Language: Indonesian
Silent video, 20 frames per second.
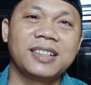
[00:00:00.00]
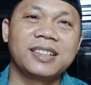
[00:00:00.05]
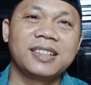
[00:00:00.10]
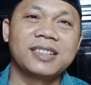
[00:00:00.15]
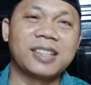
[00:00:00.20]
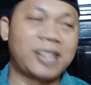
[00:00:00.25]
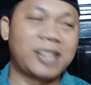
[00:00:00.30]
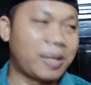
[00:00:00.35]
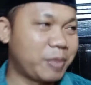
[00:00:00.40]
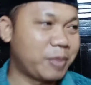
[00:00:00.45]

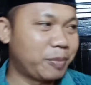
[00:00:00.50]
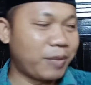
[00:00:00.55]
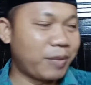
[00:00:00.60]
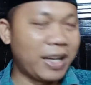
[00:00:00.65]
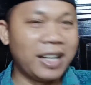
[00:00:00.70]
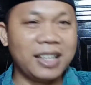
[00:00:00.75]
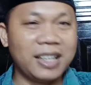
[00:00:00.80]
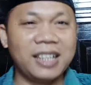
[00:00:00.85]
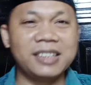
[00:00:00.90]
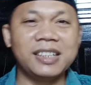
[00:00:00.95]
Tetapi
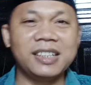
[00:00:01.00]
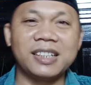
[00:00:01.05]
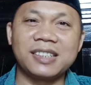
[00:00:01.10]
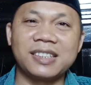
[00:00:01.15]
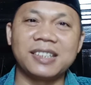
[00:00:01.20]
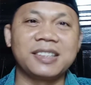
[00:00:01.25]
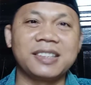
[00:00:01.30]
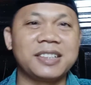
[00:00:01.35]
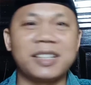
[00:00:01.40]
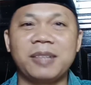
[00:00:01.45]
pahalanya
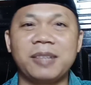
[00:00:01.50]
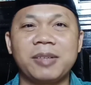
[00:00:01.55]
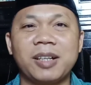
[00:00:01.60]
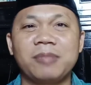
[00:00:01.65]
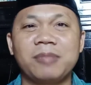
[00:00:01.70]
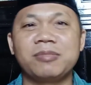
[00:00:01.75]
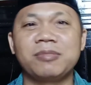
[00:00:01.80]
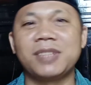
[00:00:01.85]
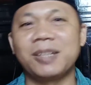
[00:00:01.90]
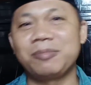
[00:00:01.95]
dia tidak
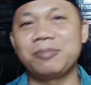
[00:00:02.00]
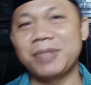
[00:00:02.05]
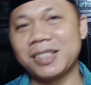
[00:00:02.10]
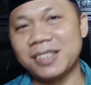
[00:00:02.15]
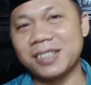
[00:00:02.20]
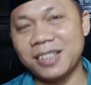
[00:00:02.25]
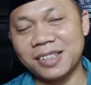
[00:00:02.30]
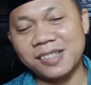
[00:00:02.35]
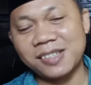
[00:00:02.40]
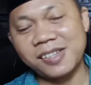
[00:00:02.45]
akan
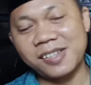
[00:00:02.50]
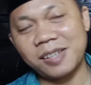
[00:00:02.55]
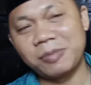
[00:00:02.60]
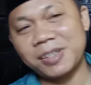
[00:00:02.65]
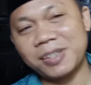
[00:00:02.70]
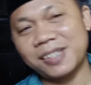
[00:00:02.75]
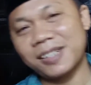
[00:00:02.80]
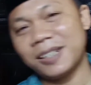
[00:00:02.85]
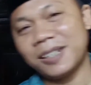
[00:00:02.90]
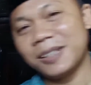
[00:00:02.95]
mendapatkan sama
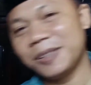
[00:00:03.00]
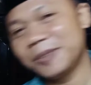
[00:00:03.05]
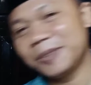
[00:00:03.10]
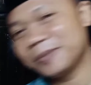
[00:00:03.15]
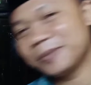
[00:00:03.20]
sekali.